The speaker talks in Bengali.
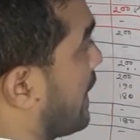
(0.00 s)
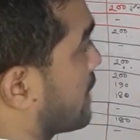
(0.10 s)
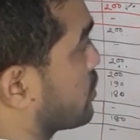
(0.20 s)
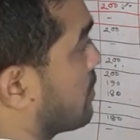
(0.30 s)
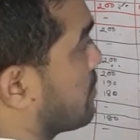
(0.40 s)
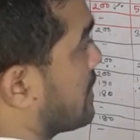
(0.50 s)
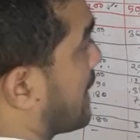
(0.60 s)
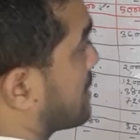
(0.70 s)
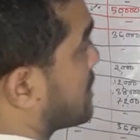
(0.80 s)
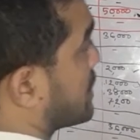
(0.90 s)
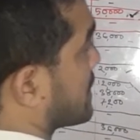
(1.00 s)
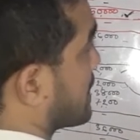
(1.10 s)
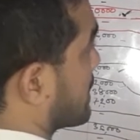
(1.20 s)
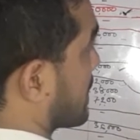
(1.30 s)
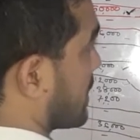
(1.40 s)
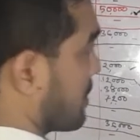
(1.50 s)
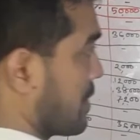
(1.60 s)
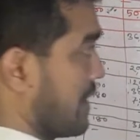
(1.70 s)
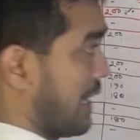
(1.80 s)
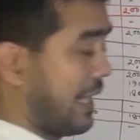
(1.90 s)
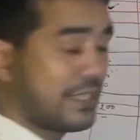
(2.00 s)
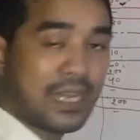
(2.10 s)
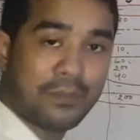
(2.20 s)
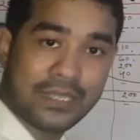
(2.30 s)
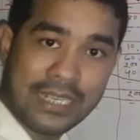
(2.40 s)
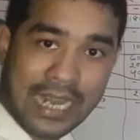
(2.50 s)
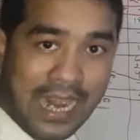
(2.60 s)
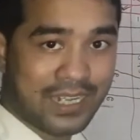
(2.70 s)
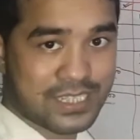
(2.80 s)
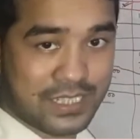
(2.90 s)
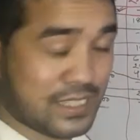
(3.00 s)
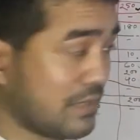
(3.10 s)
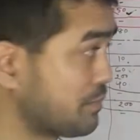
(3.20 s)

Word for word: একশো নব্বই আটত্রিশ হাজার টাকা এটা আমাদের আসতেছে